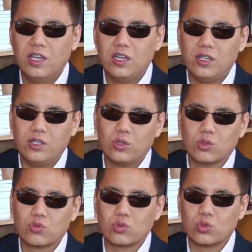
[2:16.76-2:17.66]
или
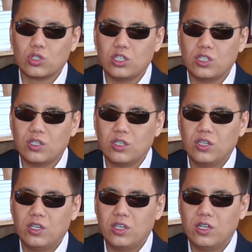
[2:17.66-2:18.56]
идет в суды,
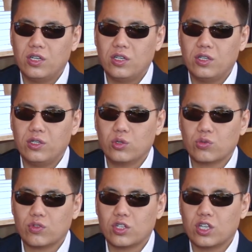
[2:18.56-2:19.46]
или
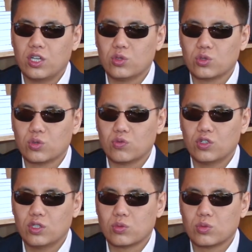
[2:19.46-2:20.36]
идет в нотариус, он в
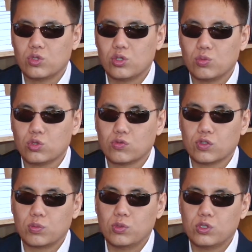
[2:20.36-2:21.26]
этом случае может
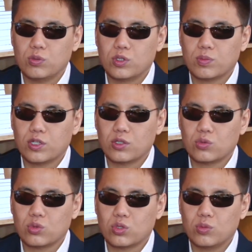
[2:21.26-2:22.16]
воспользоваться
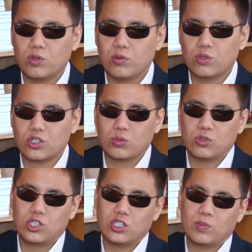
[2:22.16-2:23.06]
бесплатным сурдопереводчиком.
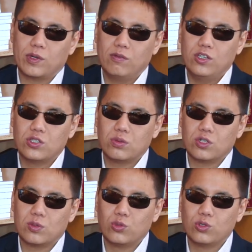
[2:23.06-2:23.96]
Сейчас правительство
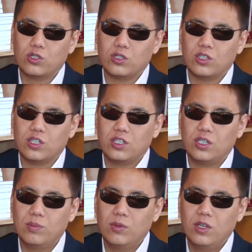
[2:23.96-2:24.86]
работает над
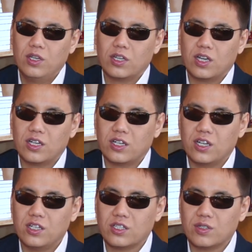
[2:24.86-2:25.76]
тем, как
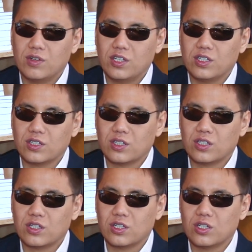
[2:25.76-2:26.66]
реализовать
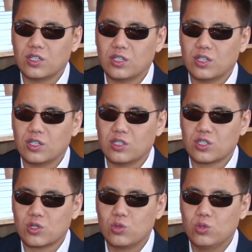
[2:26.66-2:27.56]
этот э,
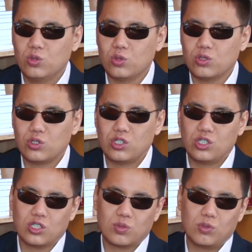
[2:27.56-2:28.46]
закон, то есть
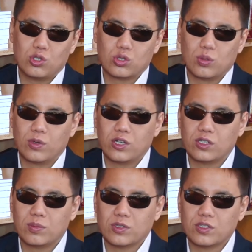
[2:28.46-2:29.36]
сейчас пишутся
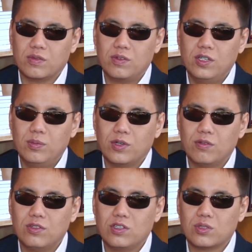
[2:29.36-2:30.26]
проекты постановлений
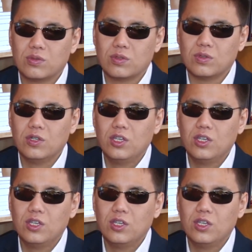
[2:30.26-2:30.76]
правительства,